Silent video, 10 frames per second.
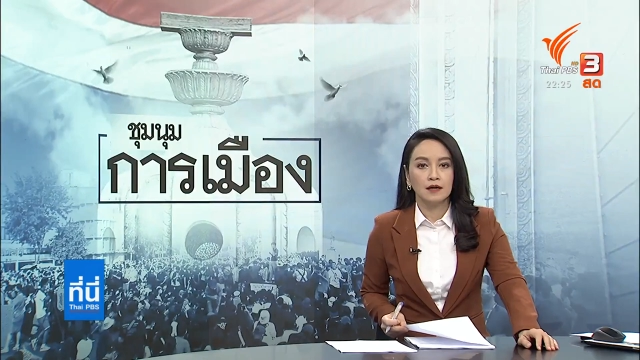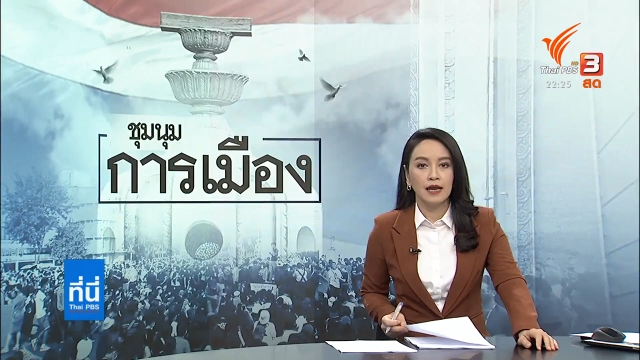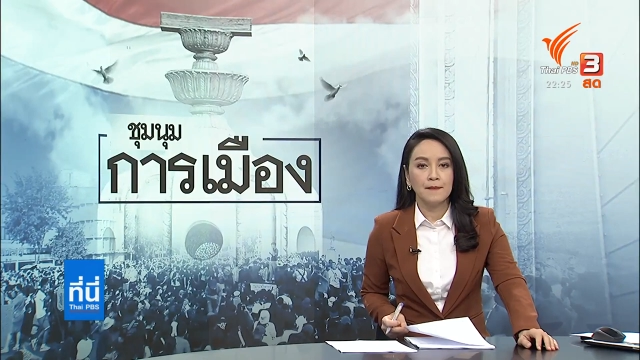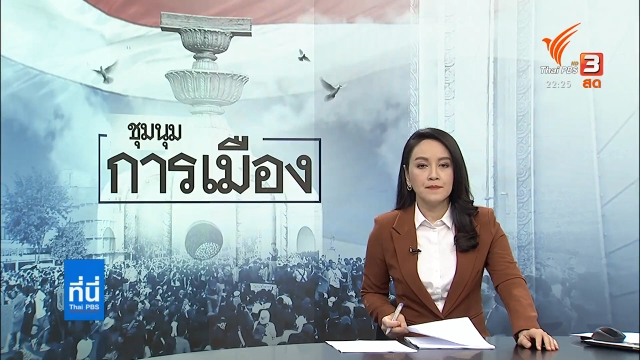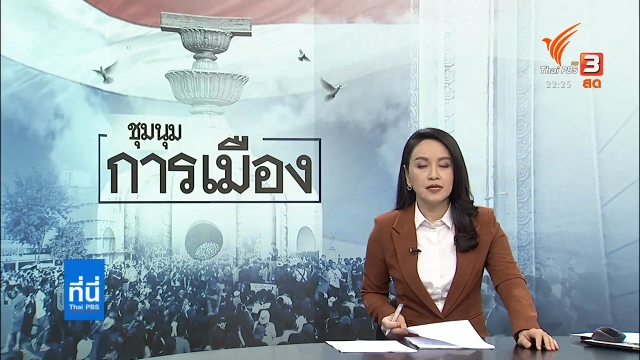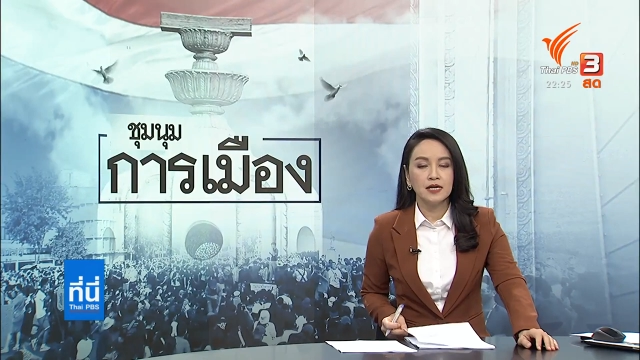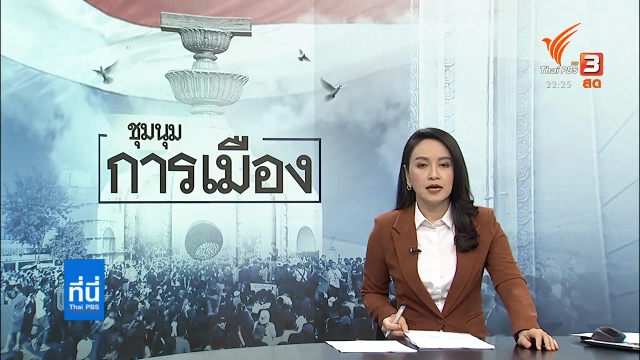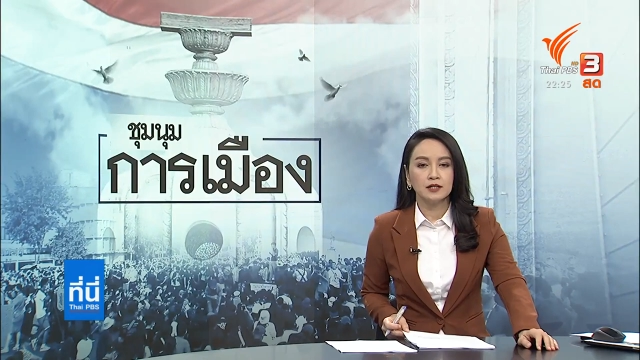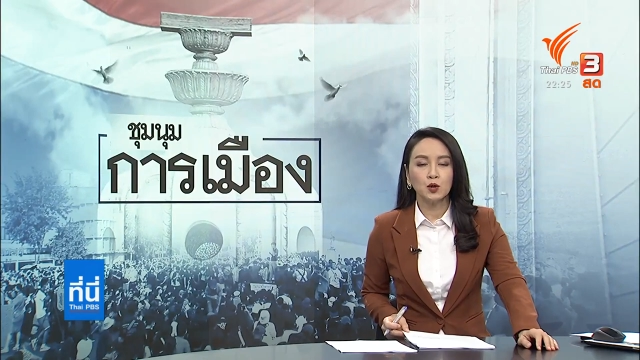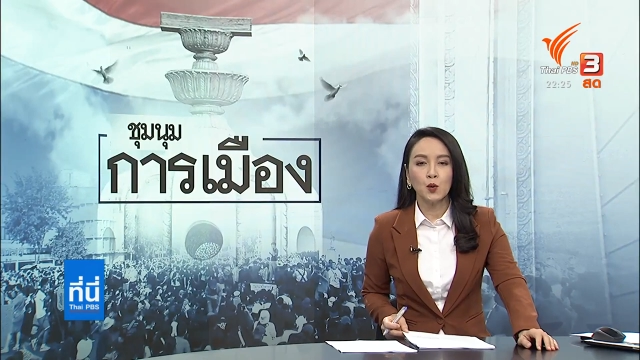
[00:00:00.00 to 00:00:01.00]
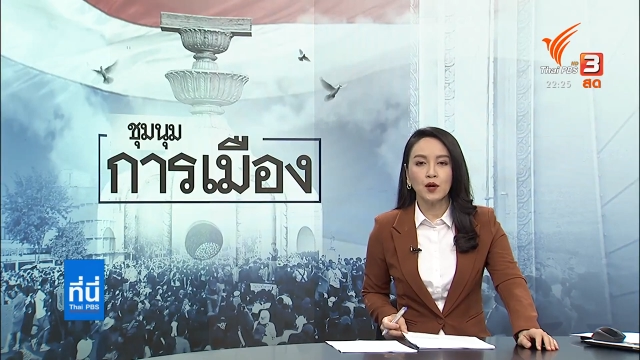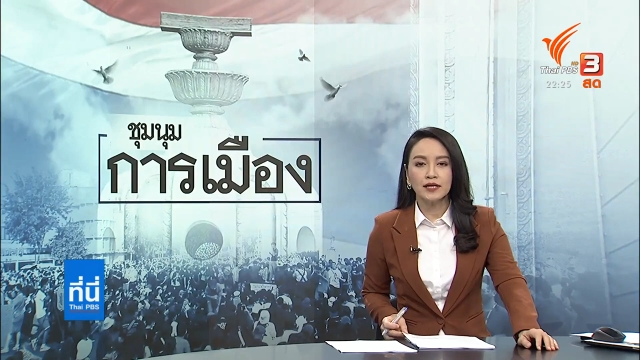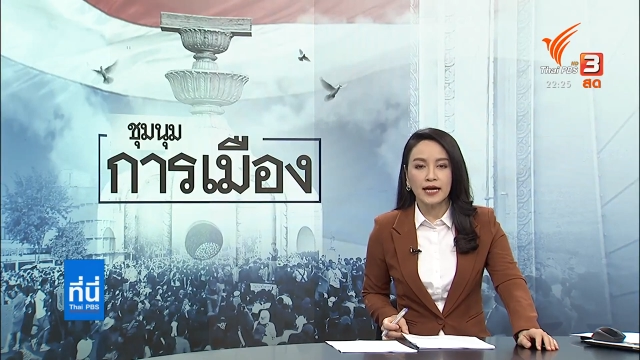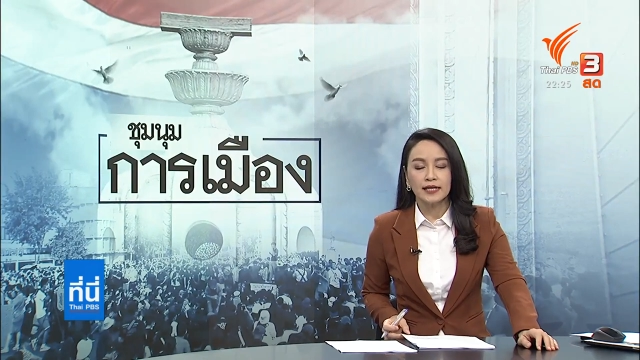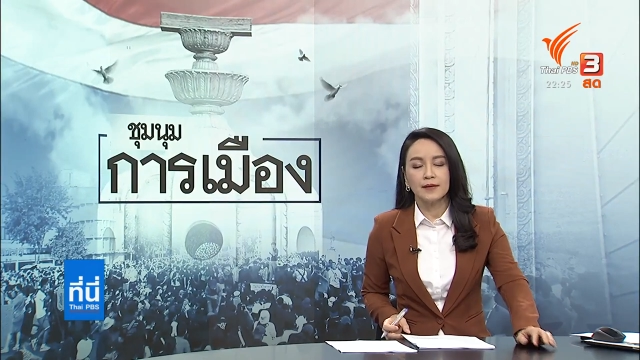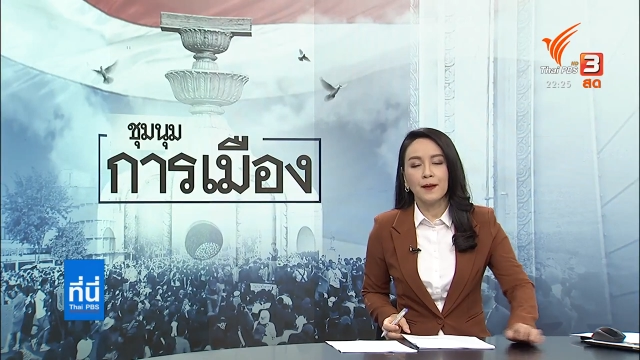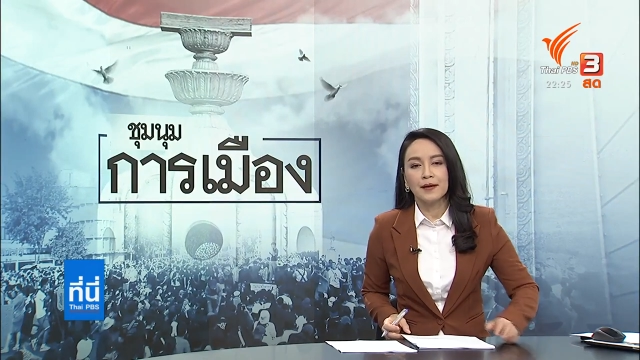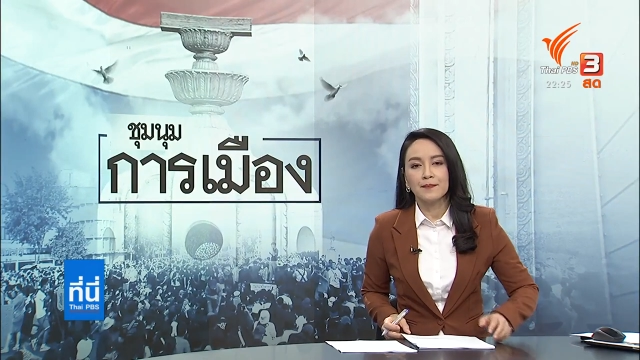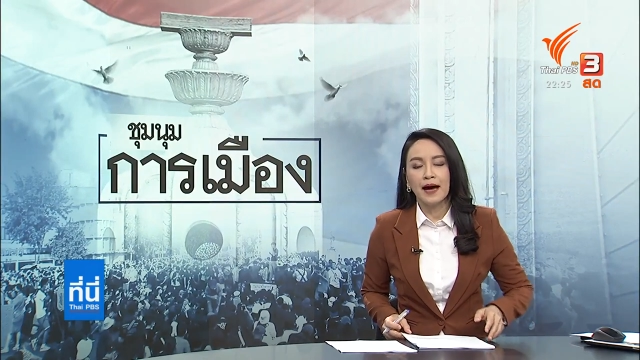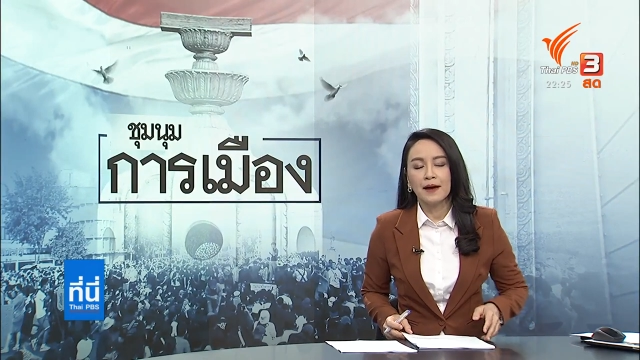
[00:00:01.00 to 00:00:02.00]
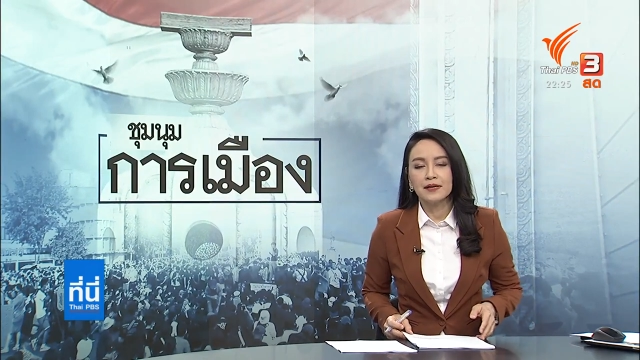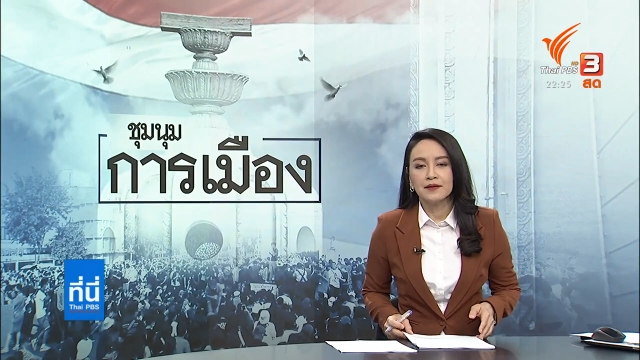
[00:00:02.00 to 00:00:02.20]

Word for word: และเมื่อช่วงเย็นที่ผ่านมา